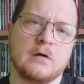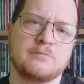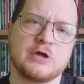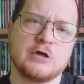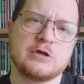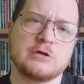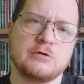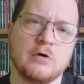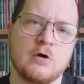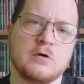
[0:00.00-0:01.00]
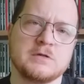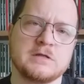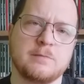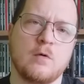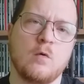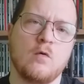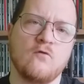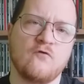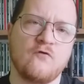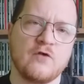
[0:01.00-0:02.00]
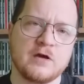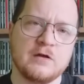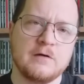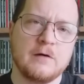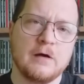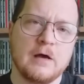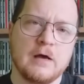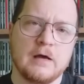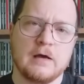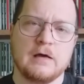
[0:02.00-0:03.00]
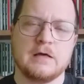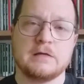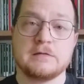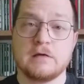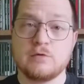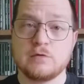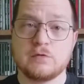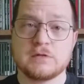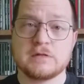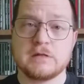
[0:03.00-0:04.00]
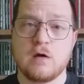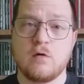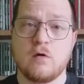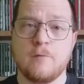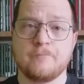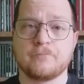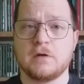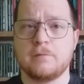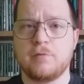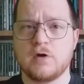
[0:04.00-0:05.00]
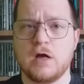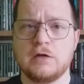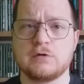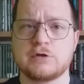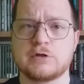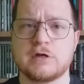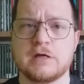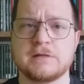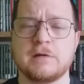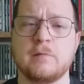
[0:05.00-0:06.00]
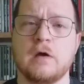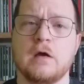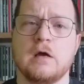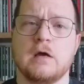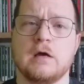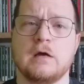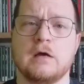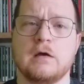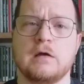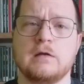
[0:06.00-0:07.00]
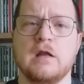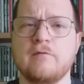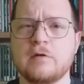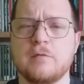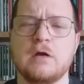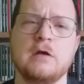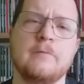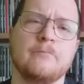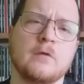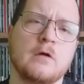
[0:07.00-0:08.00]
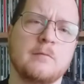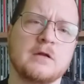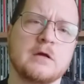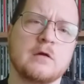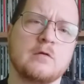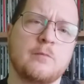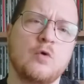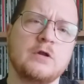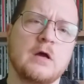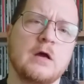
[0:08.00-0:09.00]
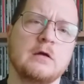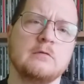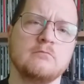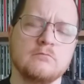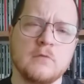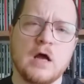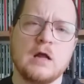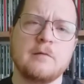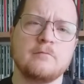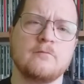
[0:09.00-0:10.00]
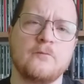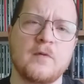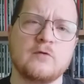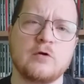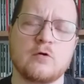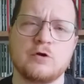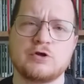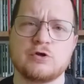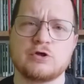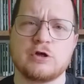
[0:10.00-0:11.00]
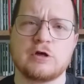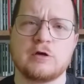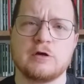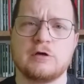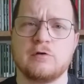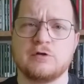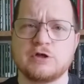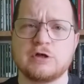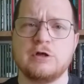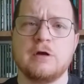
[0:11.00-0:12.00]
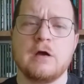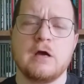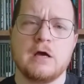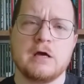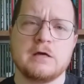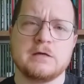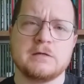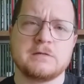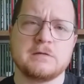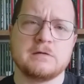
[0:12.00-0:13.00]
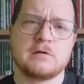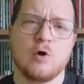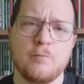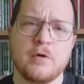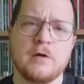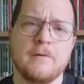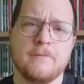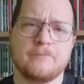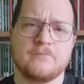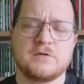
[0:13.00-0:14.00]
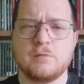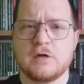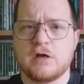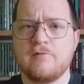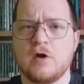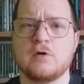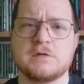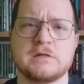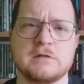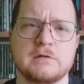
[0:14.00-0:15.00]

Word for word: przejść do zespołu Free. E, zanim się to stało, e, pograli troszeczkę razem, e, nawet mieli materiał na płytę, no ale w pewnych okolicznościach odeszli z grupy, w sumie nagrywając